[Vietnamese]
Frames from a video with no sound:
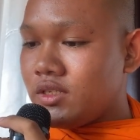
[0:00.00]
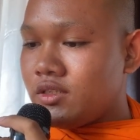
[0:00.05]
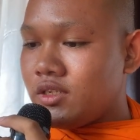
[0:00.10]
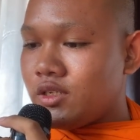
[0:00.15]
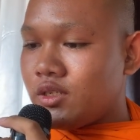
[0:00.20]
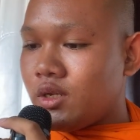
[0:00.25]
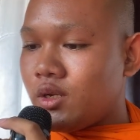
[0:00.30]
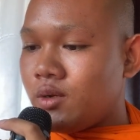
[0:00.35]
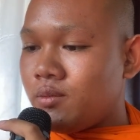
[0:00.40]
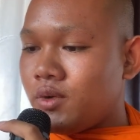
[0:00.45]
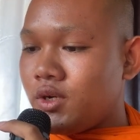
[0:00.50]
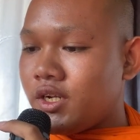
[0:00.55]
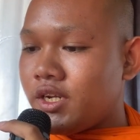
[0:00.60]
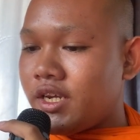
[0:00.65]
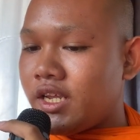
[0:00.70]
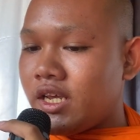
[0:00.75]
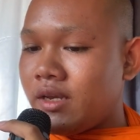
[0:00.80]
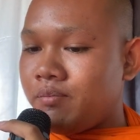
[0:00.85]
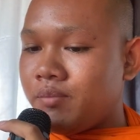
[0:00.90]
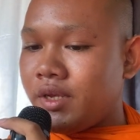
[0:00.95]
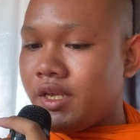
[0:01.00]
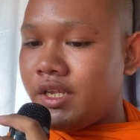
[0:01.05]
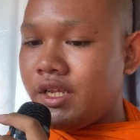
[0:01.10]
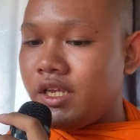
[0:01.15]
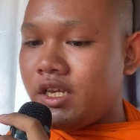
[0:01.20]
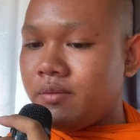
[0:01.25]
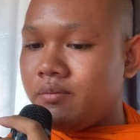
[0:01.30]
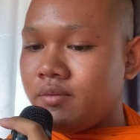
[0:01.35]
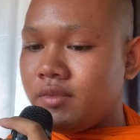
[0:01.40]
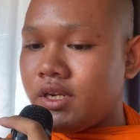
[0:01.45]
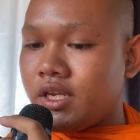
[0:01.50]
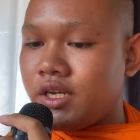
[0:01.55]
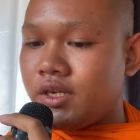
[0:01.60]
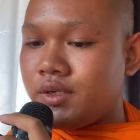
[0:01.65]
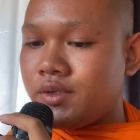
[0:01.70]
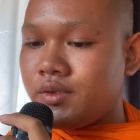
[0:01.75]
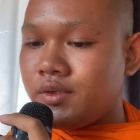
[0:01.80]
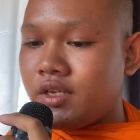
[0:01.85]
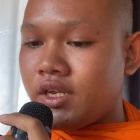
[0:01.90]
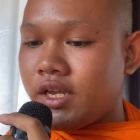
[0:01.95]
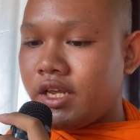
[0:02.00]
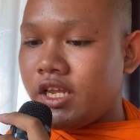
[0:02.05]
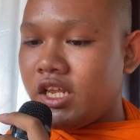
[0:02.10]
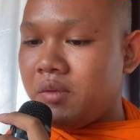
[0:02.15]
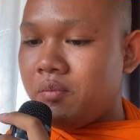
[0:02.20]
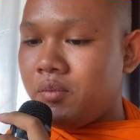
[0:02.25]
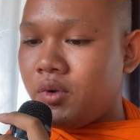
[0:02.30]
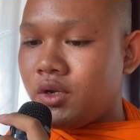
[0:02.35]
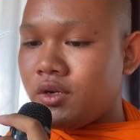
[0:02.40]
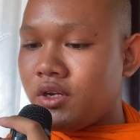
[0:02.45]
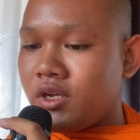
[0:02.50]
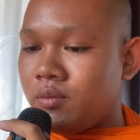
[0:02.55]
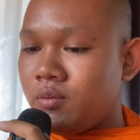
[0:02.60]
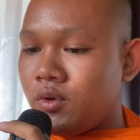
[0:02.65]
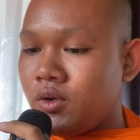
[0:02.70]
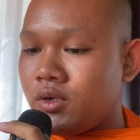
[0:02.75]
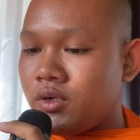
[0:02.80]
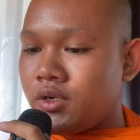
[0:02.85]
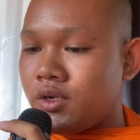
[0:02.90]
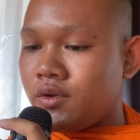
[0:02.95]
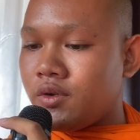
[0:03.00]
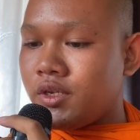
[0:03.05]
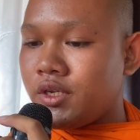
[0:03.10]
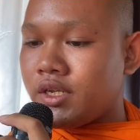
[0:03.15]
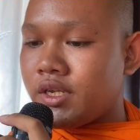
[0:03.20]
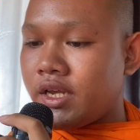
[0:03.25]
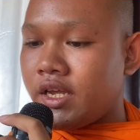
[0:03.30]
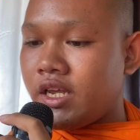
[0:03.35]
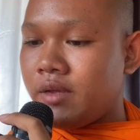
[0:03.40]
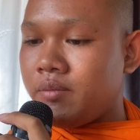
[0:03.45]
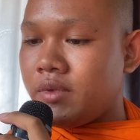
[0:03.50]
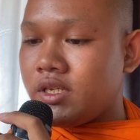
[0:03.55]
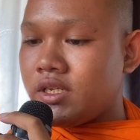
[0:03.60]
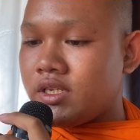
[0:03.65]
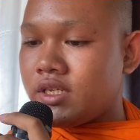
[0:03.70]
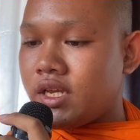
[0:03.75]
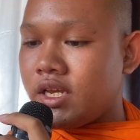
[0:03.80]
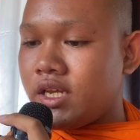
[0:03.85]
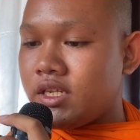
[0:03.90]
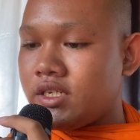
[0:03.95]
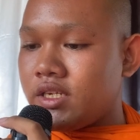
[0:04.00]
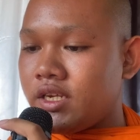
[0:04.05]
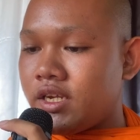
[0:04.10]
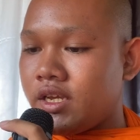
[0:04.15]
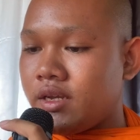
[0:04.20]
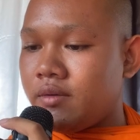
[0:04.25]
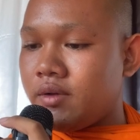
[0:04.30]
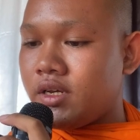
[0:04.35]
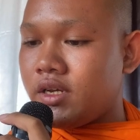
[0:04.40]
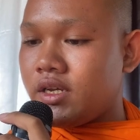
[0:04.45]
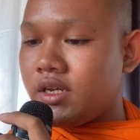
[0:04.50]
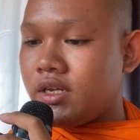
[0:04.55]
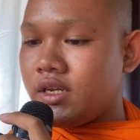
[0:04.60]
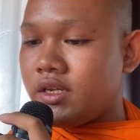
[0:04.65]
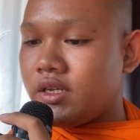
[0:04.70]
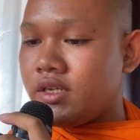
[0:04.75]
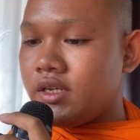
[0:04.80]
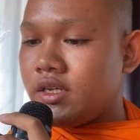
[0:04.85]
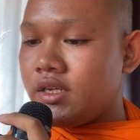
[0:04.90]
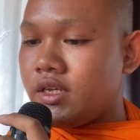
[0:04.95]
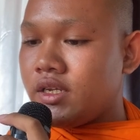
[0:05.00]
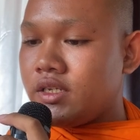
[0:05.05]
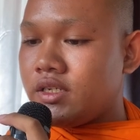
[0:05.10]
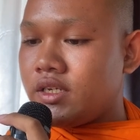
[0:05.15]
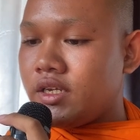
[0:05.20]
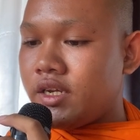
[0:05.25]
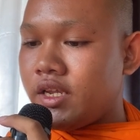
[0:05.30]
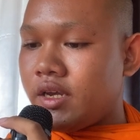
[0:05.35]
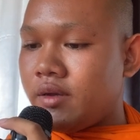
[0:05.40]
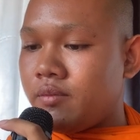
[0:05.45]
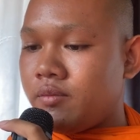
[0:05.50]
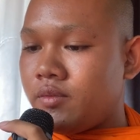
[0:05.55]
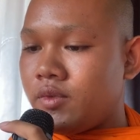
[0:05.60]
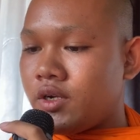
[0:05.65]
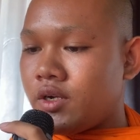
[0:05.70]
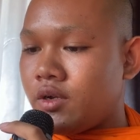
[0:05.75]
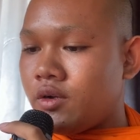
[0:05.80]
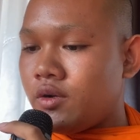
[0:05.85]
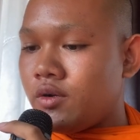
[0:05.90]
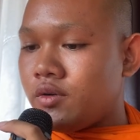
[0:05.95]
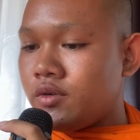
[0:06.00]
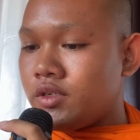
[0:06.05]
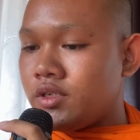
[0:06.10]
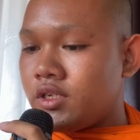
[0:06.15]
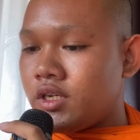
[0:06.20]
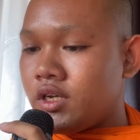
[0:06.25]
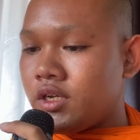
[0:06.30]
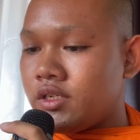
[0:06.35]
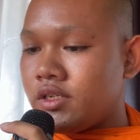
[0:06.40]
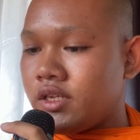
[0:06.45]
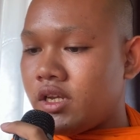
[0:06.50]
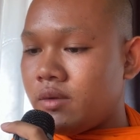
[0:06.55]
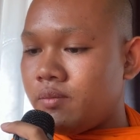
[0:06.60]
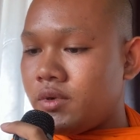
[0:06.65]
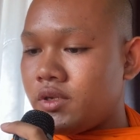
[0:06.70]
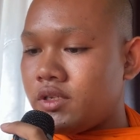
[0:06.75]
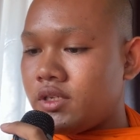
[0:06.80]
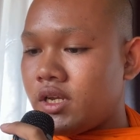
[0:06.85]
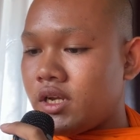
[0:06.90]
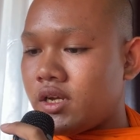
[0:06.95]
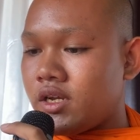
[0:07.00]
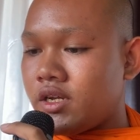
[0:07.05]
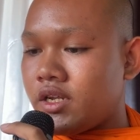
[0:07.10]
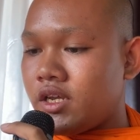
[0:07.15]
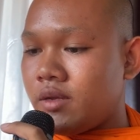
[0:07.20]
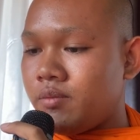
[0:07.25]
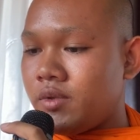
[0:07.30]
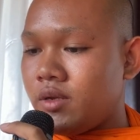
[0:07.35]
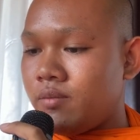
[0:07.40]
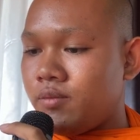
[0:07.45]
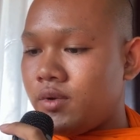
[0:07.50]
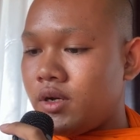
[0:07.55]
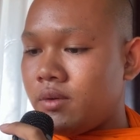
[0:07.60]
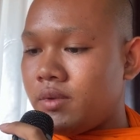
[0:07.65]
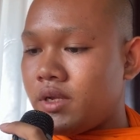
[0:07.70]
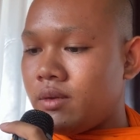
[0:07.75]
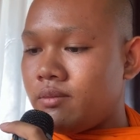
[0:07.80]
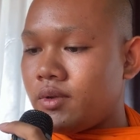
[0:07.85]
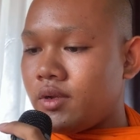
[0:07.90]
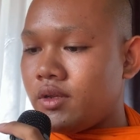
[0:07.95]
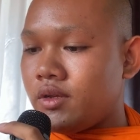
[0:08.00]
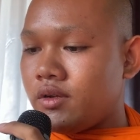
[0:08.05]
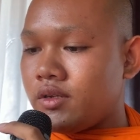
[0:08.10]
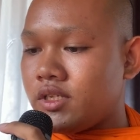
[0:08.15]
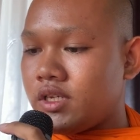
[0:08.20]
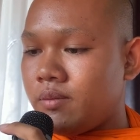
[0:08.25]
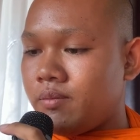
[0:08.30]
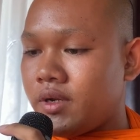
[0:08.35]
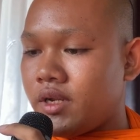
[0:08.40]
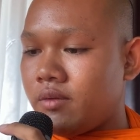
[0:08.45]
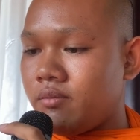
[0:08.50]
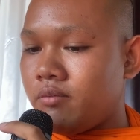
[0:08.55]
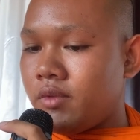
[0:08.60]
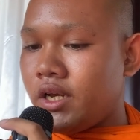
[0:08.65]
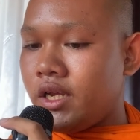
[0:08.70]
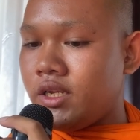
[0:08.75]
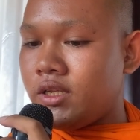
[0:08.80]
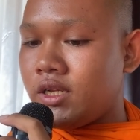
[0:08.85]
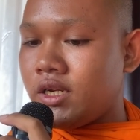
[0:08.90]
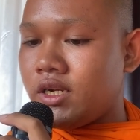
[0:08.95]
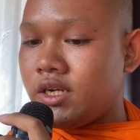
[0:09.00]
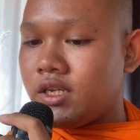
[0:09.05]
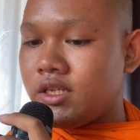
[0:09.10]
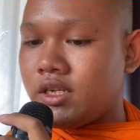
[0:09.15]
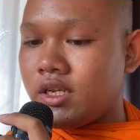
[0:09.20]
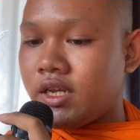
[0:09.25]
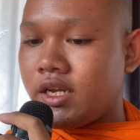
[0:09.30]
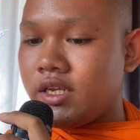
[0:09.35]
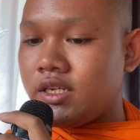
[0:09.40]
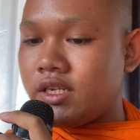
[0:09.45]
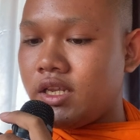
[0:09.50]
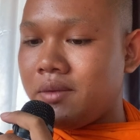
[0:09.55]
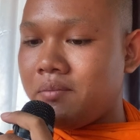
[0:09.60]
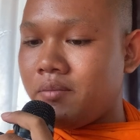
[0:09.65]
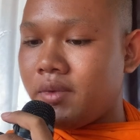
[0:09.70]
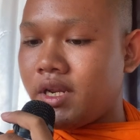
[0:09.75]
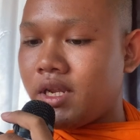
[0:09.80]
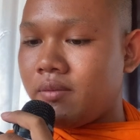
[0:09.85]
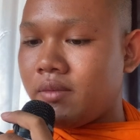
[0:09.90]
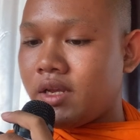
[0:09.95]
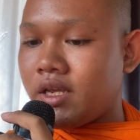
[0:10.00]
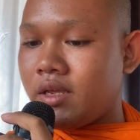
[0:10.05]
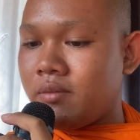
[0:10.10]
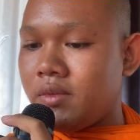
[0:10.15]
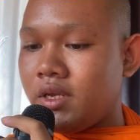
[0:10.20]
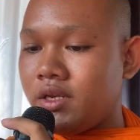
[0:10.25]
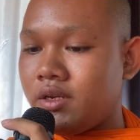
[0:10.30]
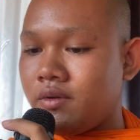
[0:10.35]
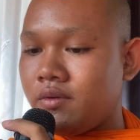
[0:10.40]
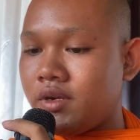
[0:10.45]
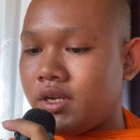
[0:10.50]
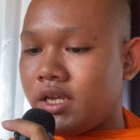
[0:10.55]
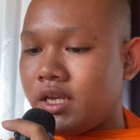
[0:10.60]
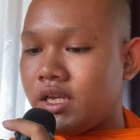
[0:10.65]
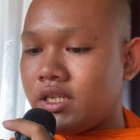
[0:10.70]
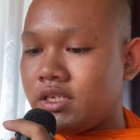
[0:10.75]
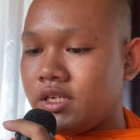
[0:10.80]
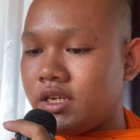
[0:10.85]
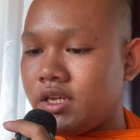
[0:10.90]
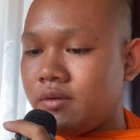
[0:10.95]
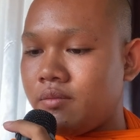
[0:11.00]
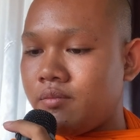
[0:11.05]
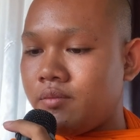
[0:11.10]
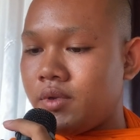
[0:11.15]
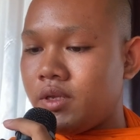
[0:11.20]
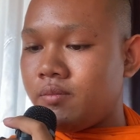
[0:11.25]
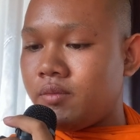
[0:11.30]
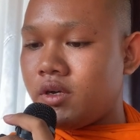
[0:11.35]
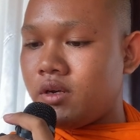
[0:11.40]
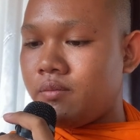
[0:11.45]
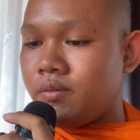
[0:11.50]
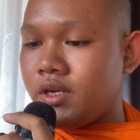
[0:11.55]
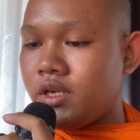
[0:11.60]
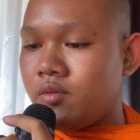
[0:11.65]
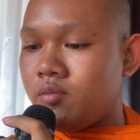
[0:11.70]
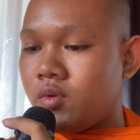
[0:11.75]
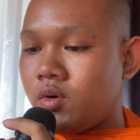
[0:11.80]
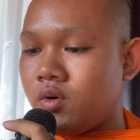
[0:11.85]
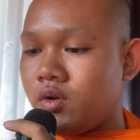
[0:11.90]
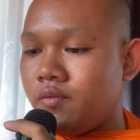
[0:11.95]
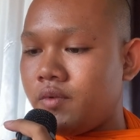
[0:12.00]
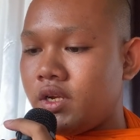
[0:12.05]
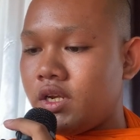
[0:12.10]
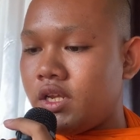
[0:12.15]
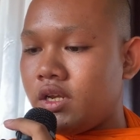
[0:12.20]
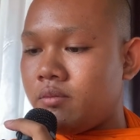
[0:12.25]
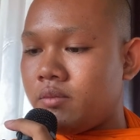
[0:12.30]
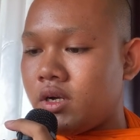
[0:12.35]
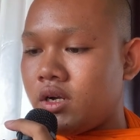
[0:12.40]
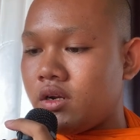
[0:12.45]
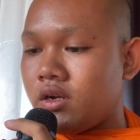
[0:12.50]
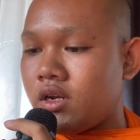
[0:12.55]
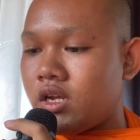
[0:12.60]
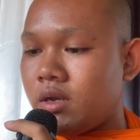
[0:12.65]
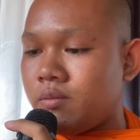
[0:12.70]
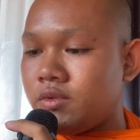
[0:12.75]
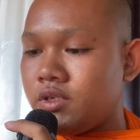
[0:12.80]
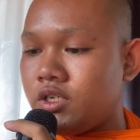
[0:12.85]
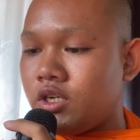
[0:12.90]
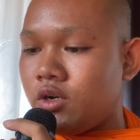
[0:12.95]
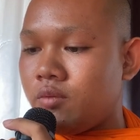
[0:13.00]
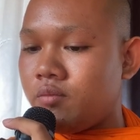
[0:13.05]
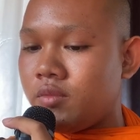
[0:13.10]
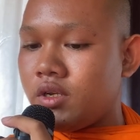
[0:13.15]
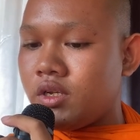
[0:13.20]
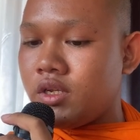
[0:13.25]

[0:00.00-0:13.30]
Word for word: từ từ một nè phép nào ngày bột đọc buồn rồi khai bị xa chân nam rôn cho sạc bột sạc ra bị bò pram rồi hốc sập làm bê từ nên ngày đi pram khai mì thụ na chân nam bị bò phải buồn về liều mong đọc dục